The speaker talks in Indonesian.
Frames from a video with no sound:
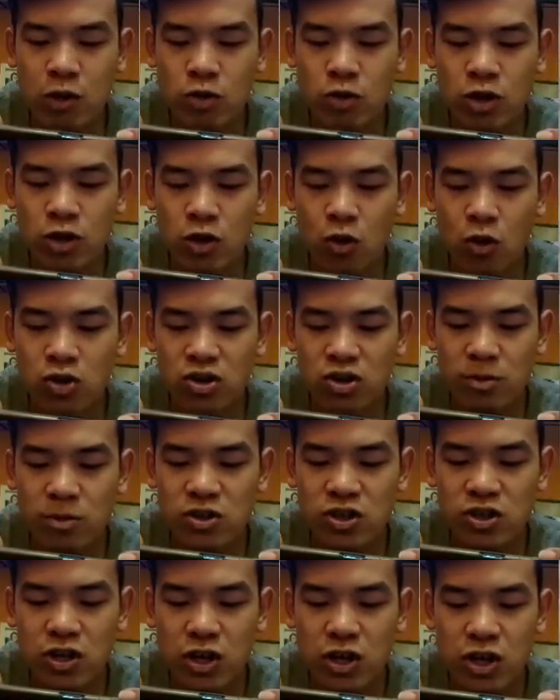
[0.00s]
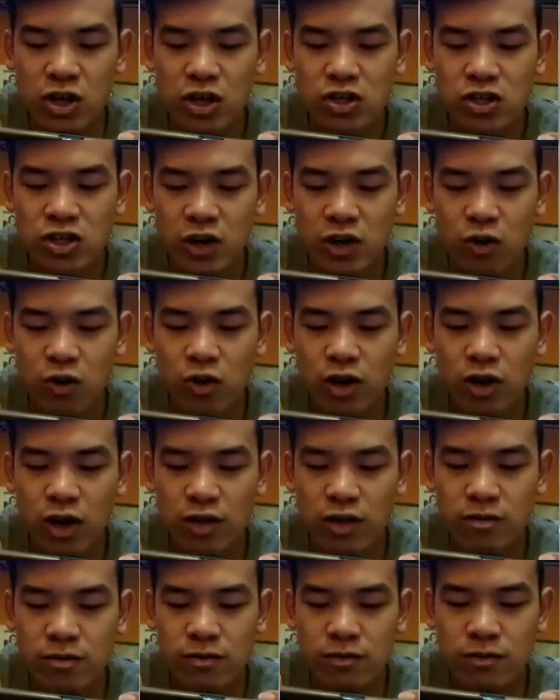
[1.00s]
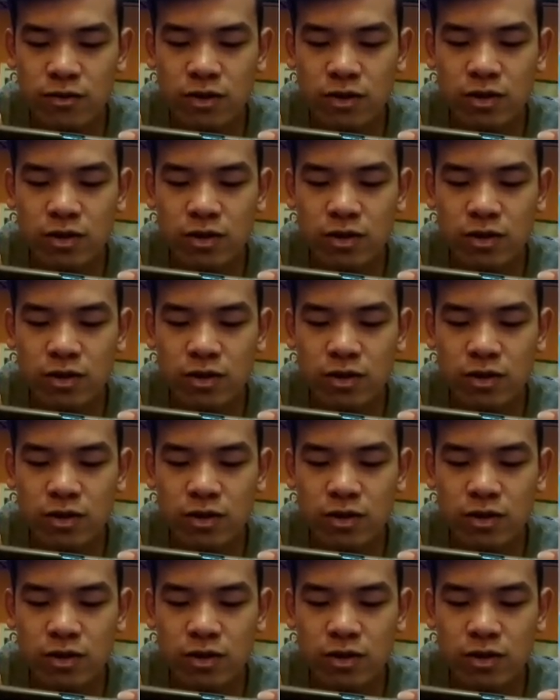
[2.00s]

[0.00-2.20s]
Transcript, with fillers: gue di lock sama si Jerora hmm.